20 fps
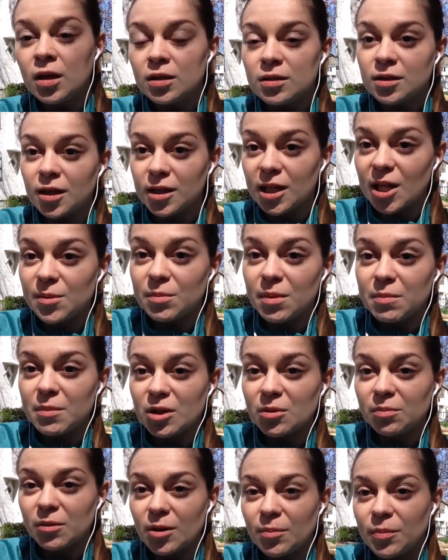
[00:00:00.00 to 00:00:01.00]
На данный
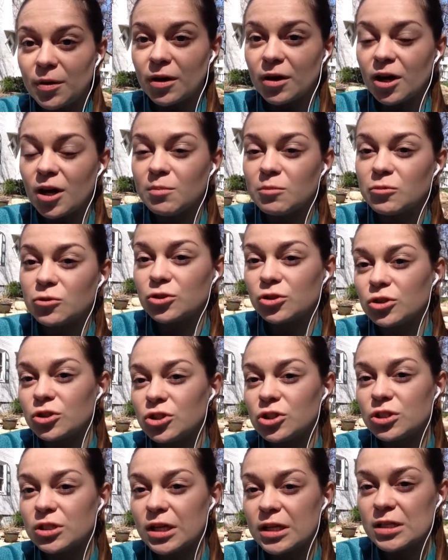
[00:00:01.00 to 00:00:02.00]
момент моя программа уже
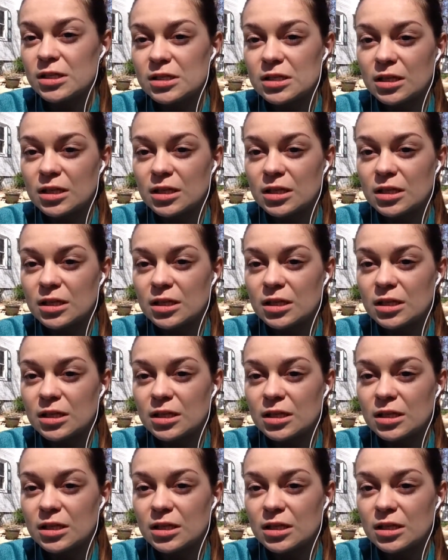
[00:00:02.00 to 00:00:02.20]
началась,